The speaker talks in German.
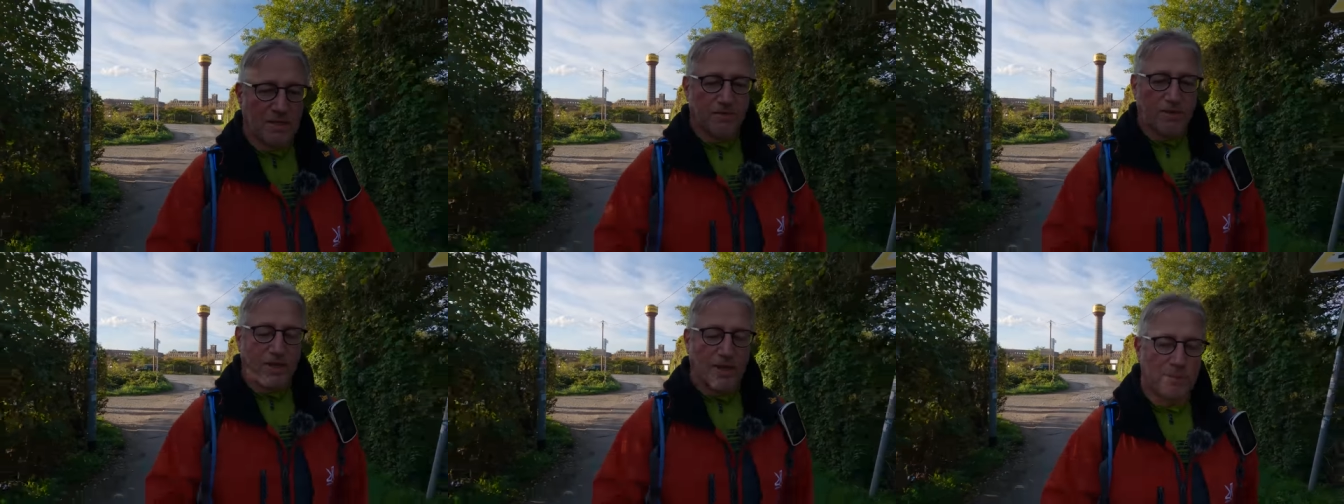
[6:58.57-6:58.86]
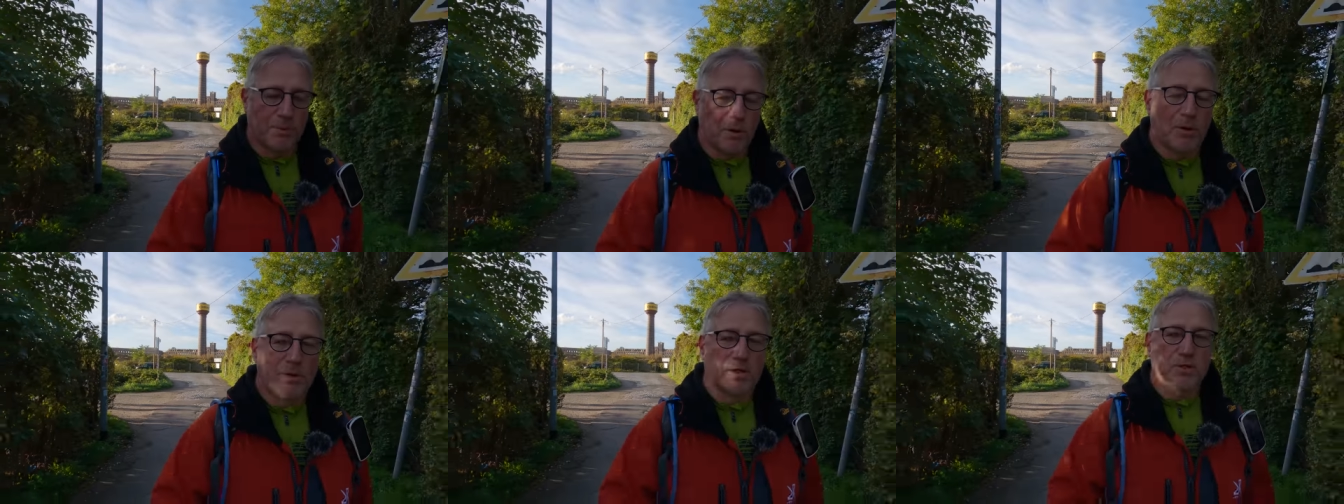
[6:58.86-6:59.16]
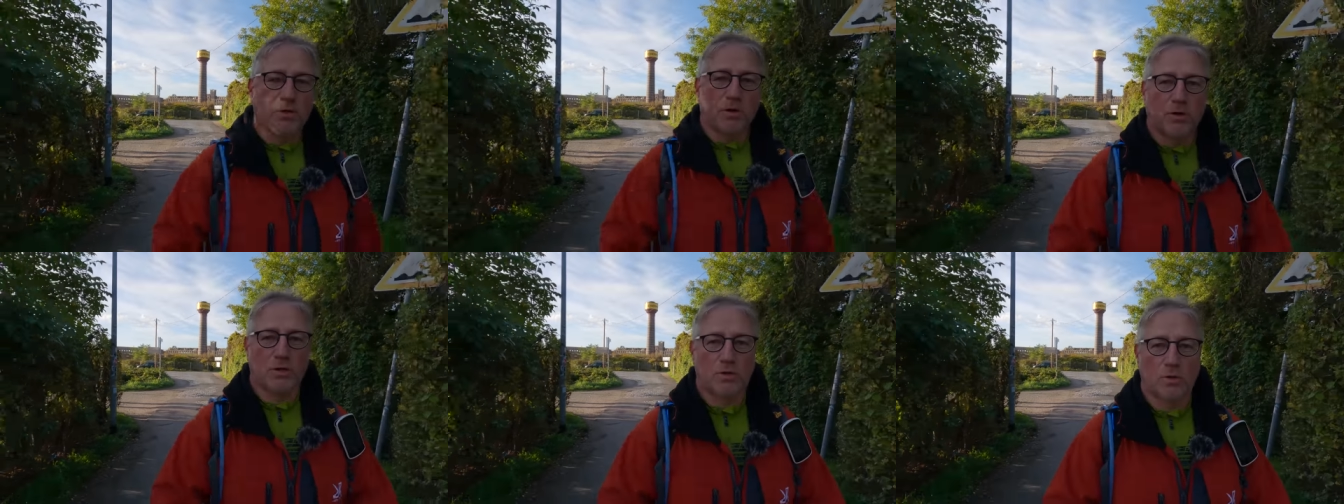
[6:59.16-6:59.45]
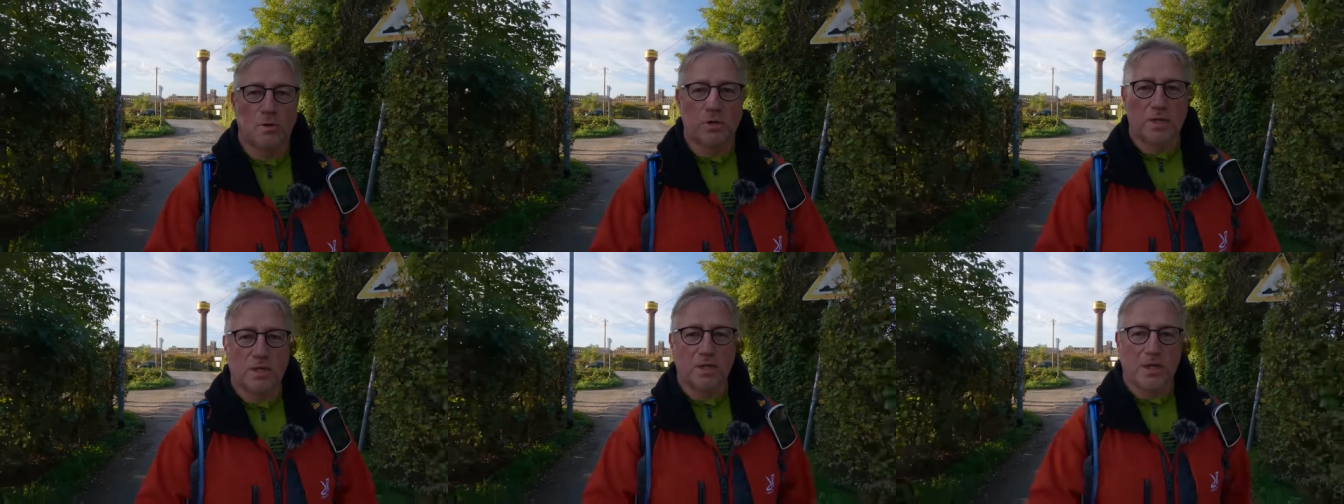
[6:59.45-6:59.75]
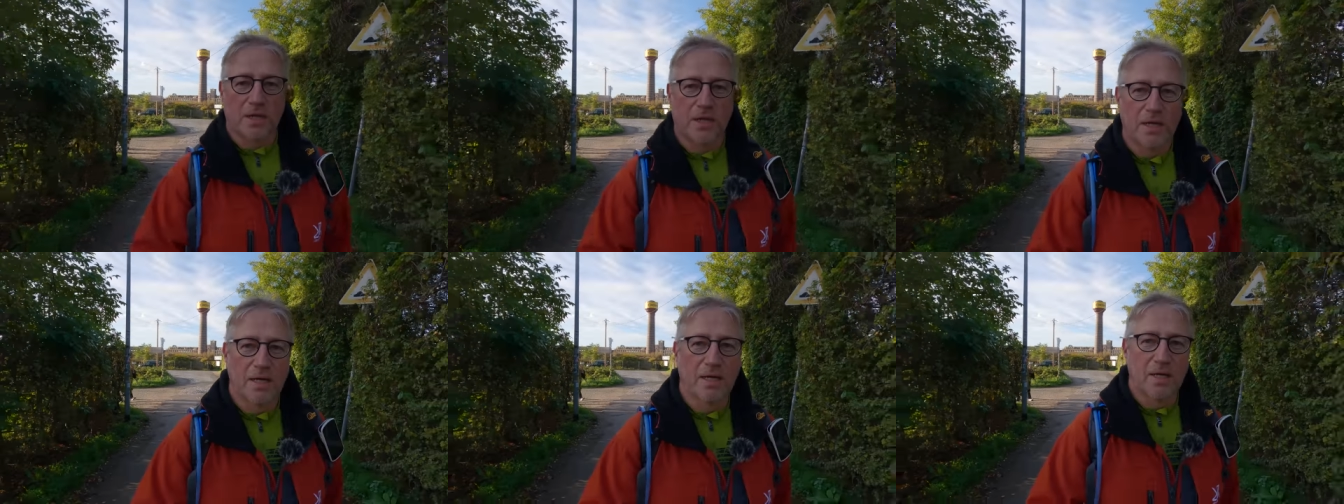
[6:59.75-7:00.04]
Weil brauchen wir doch deutlich
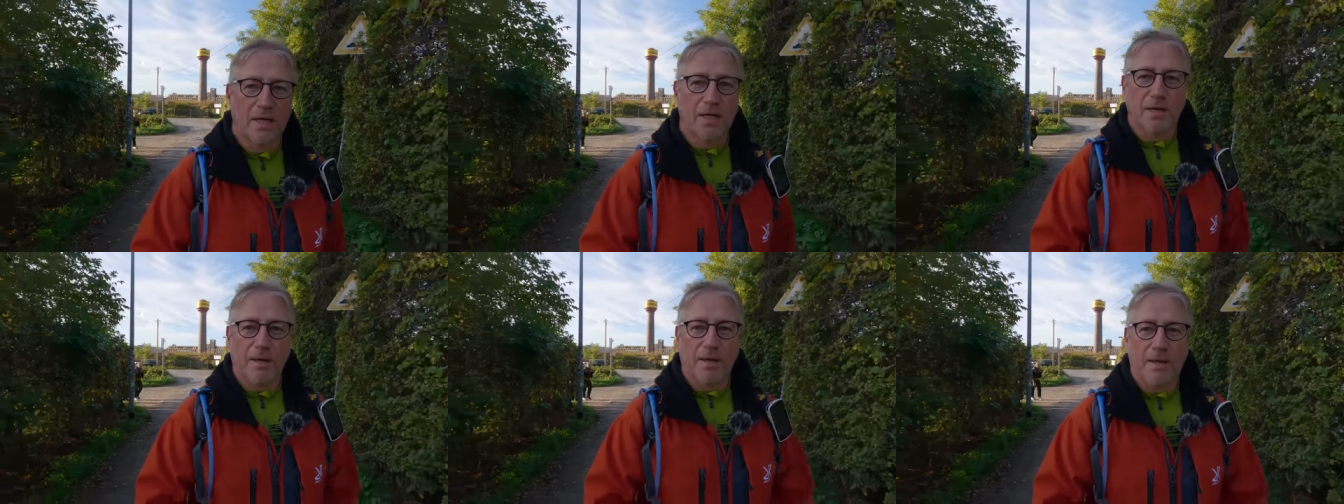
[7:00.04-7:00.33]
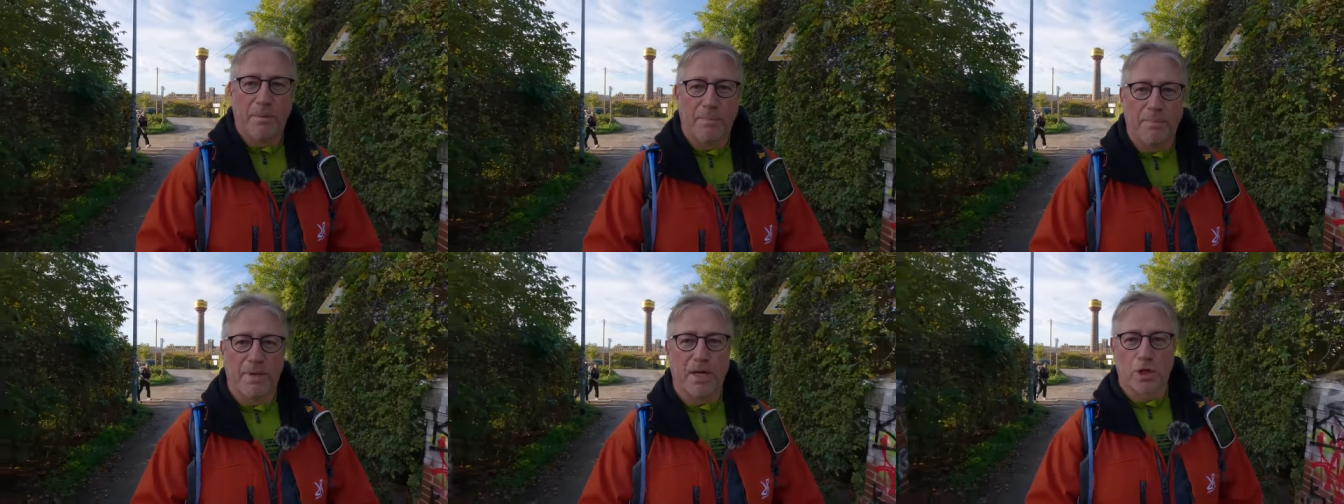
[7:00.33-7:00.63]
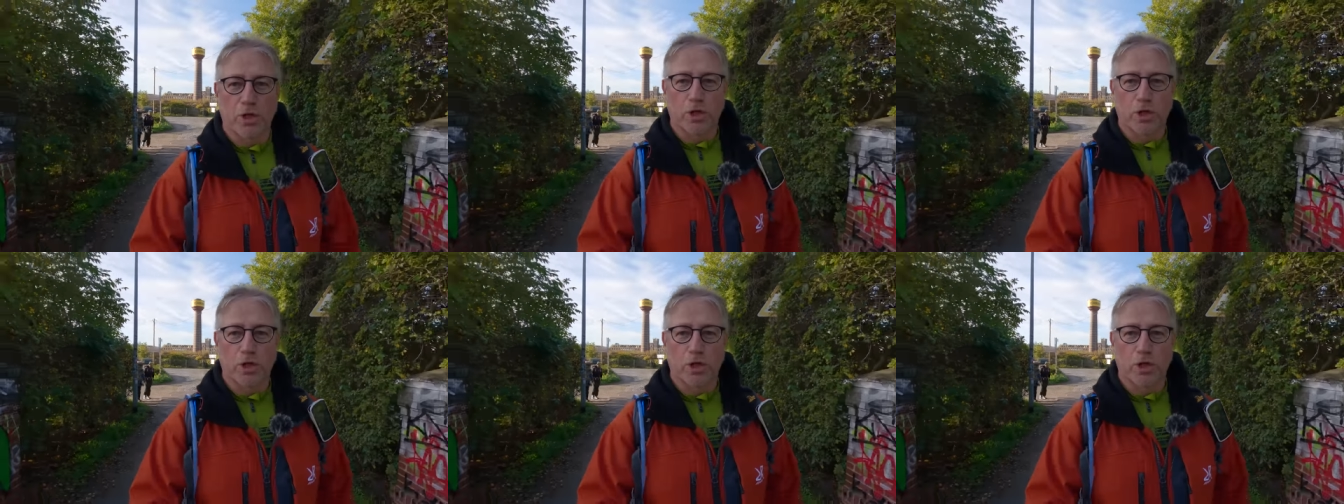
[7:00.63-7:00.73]
mehr